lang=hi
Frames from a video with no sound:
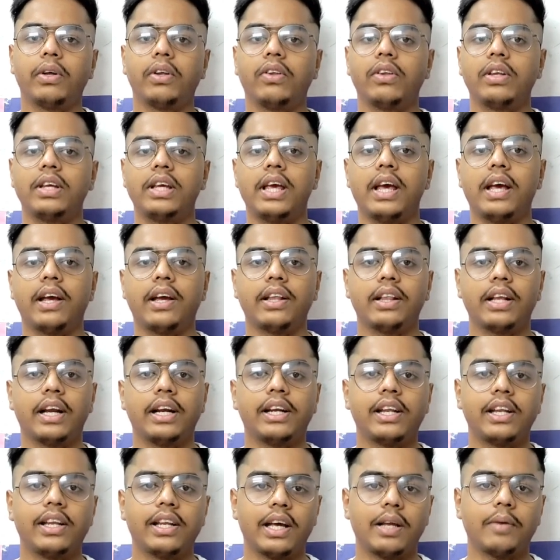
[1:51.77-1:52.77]
बस ये है कि
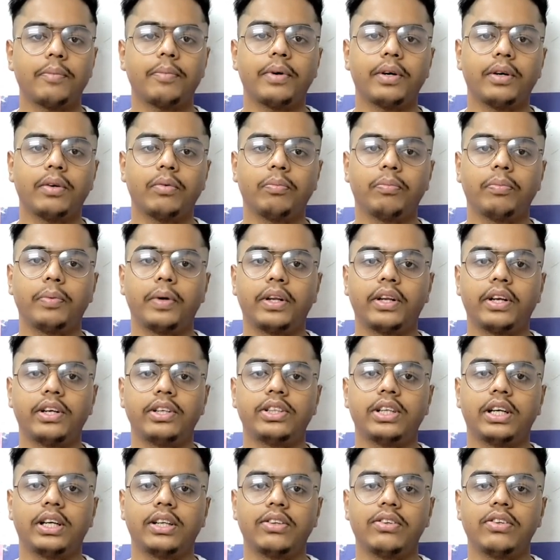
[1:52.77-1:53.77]
नाइन्टी
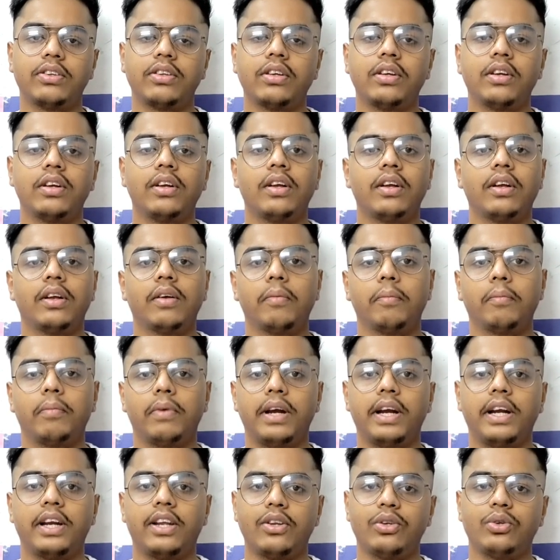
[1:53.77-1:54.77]
परसेंट चांस
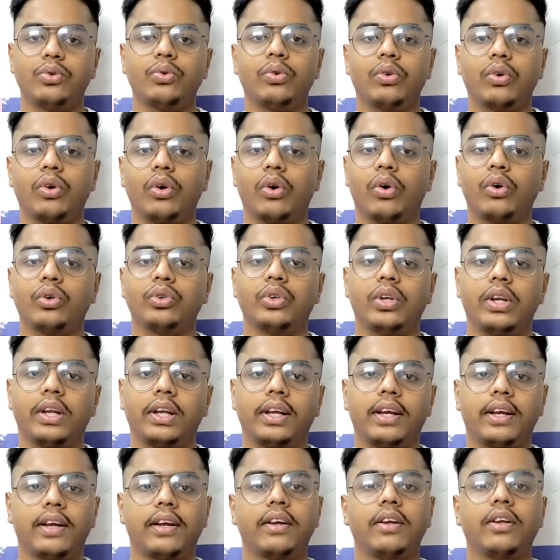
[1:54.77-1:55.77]
एटीन जून को लॉन्च
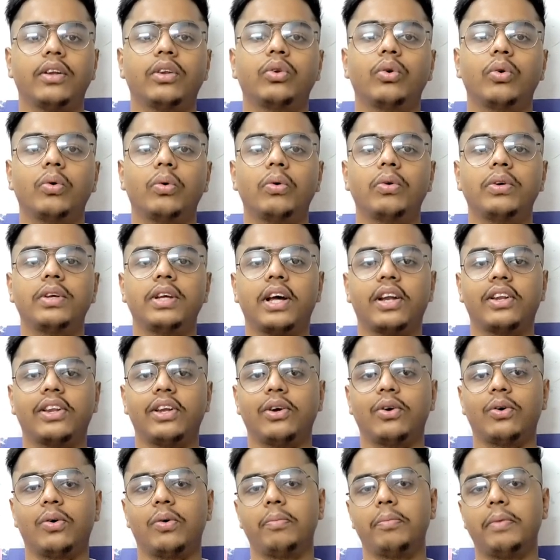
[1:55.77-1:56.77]
होने के हैं तो यार
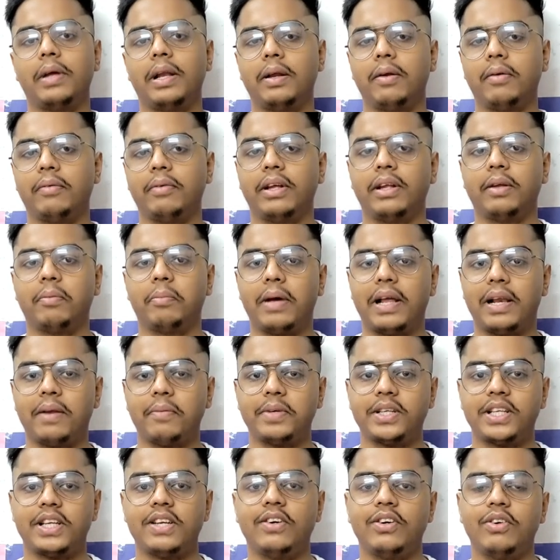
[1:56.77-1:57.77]
देखो मैंने जैसे पहले
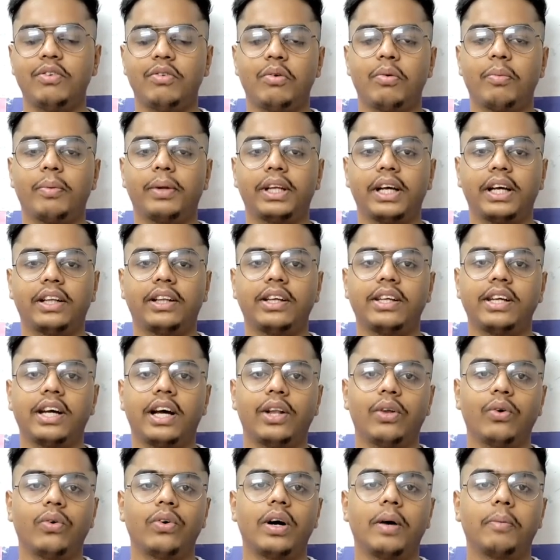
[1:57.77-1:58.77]
पिछली वीडियो में बताया था
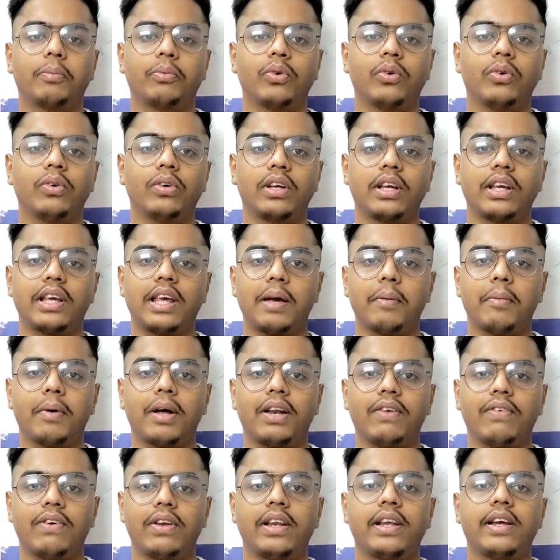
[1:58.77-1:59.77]
याद होगा आपको कि गेम
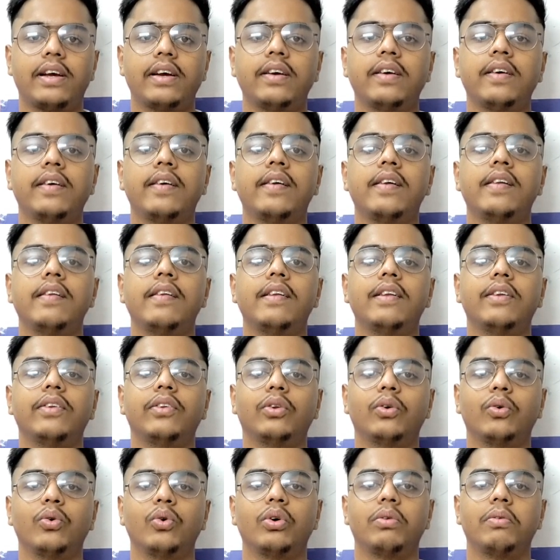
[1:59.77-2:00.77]
आने वाली है
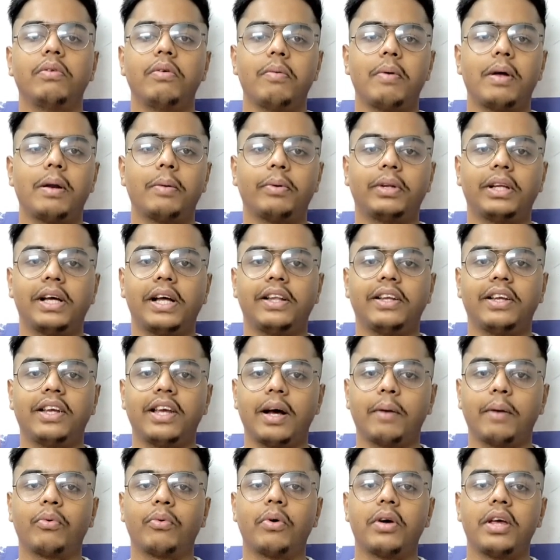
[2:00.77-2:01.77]
तो उसमें भी मैंने बताया था
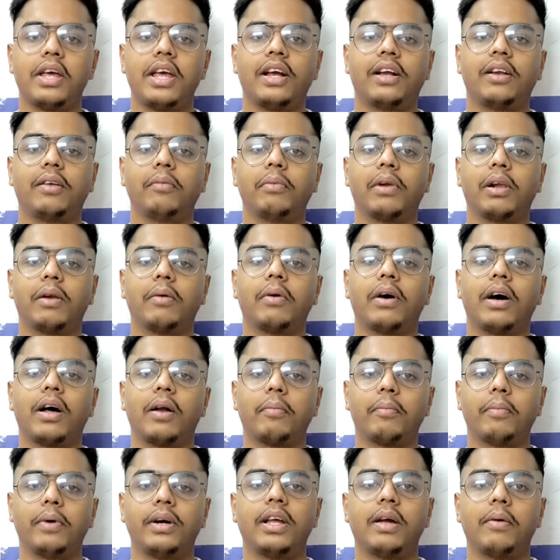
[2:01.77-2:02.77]
आपको एक मतलब
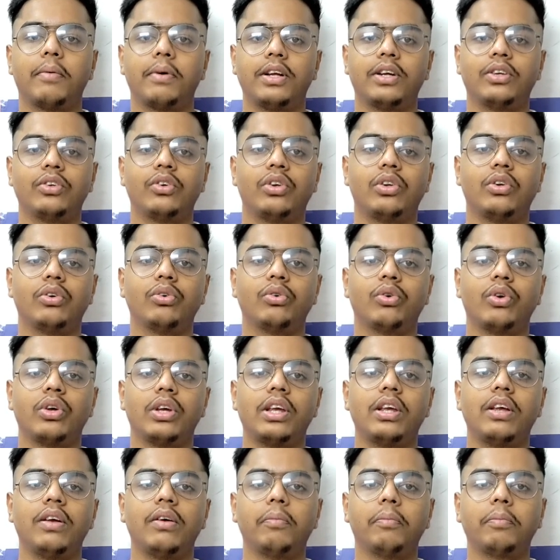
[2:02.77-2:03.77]
हर बढ़िया बढ़िया जो न्यूज़
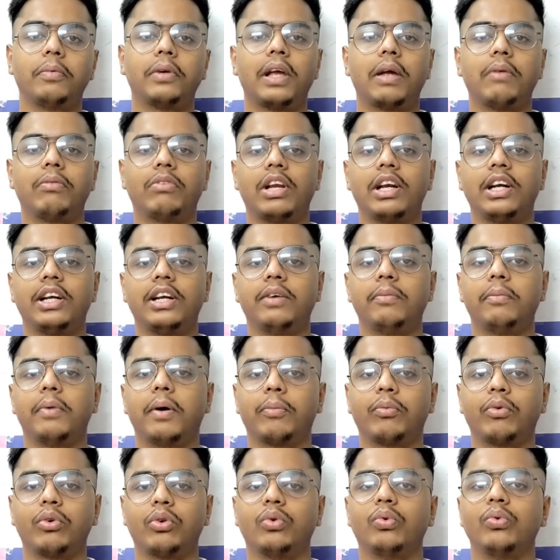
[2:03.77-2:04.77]
होगी गेम से रिलेटेड मैं
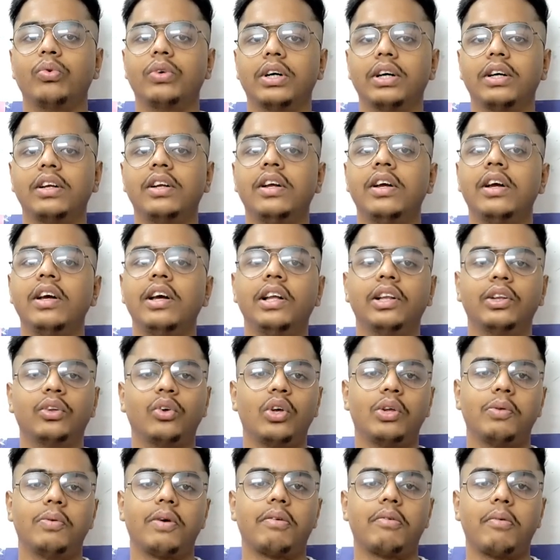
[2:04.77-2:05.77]
आपको दूंगा
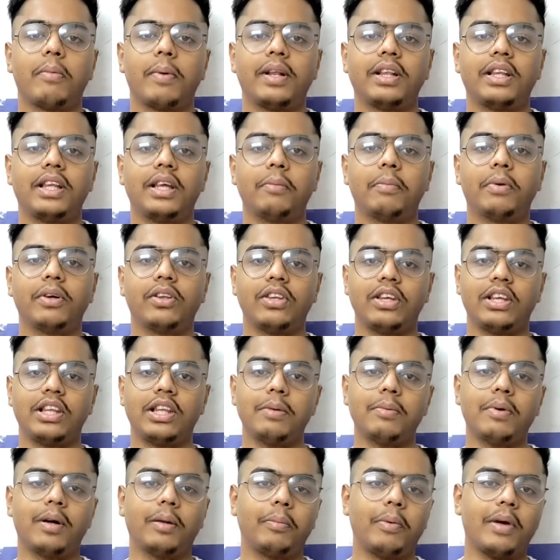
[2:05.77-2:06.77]
तो इस बार भी मैंने दी बस
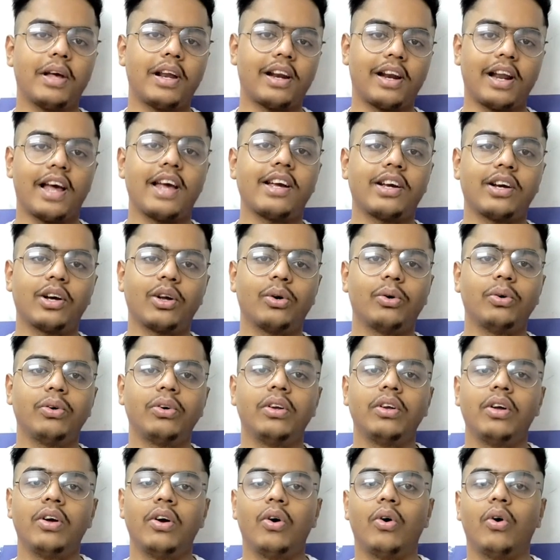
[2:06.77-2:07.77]
इसी बात पर यार लाइक करो
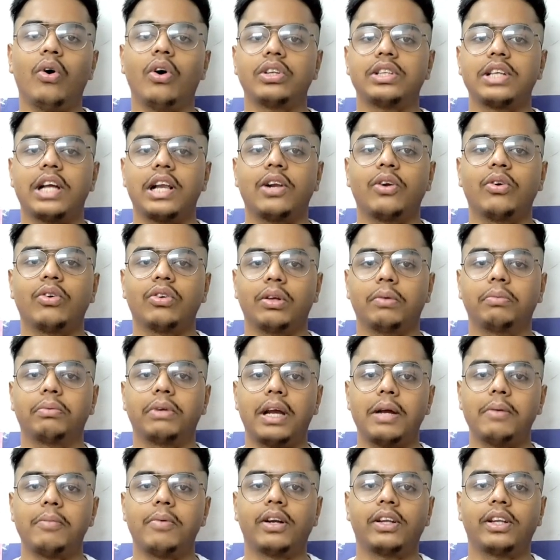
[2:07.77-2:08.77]
और चैनल को
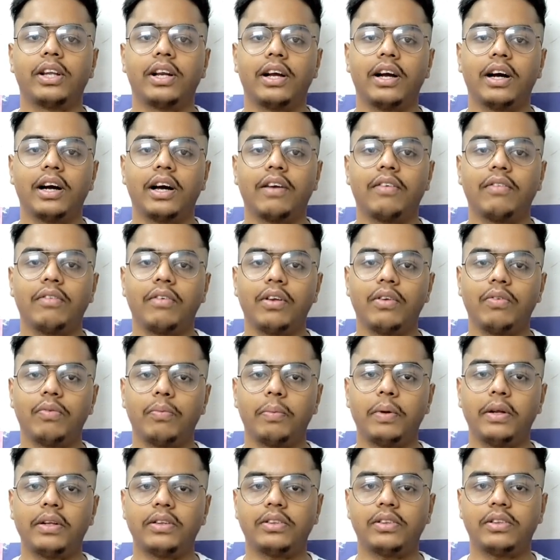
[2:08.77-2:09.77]
सब्सक्राइब कर देना अगर इस
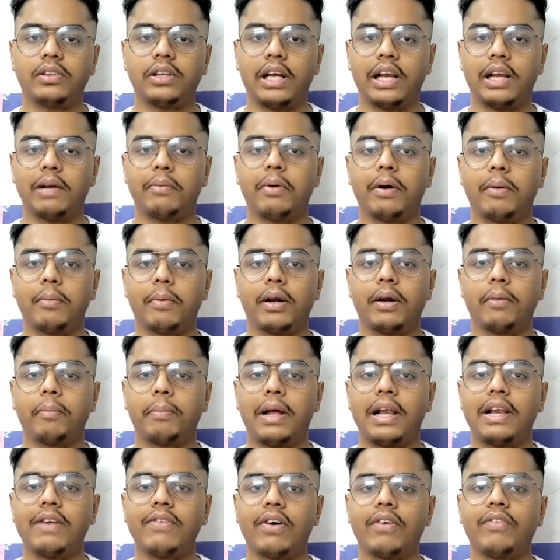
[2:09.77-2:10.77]
चैनल पे हमारे
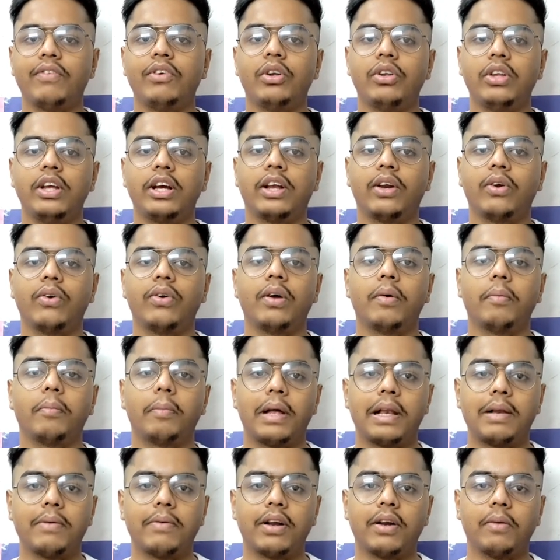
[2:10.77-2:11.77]
पहली बार वीडियो देख रहे हो या
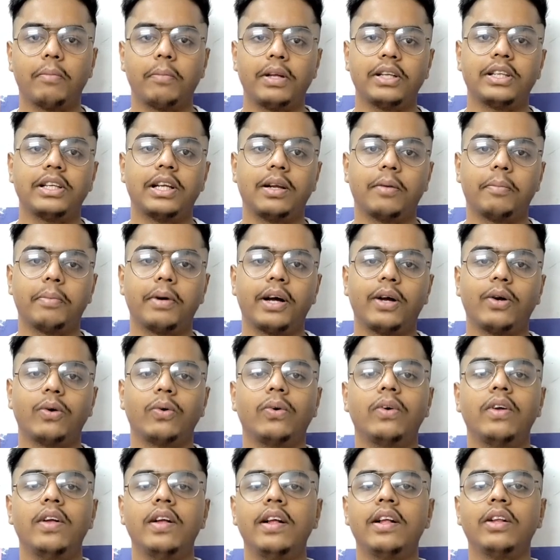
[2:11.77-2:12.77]
पहली बार मेरे चैनल पे आए
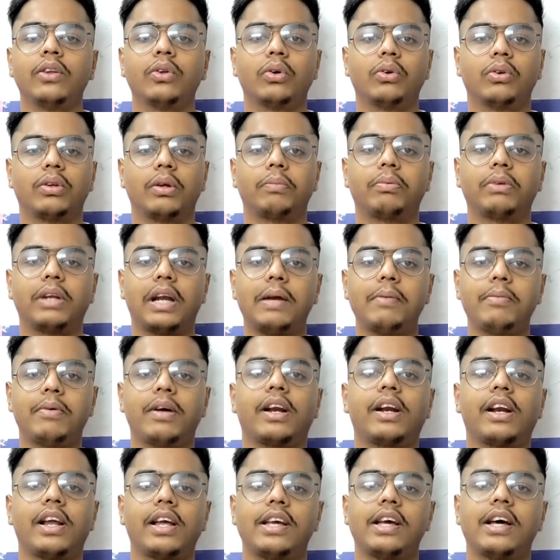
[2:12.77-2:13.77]
हो तो सब्सक्राइब
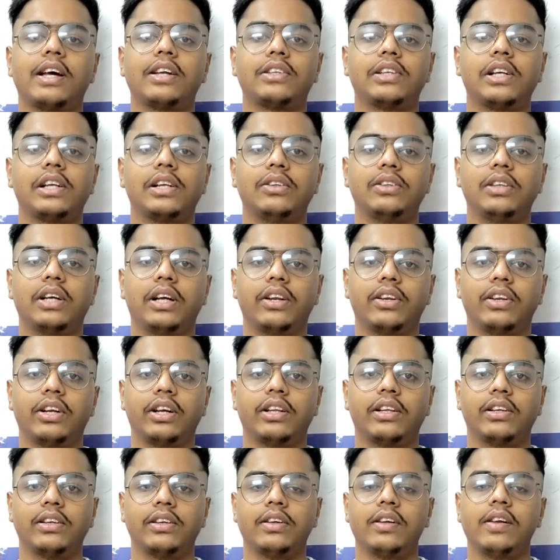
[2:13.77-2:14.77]
करना है यार ज़्यादा से
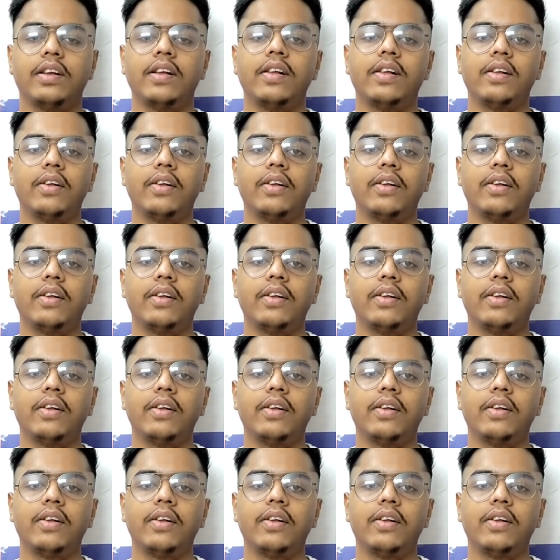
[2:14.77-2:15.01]
ज़्यादा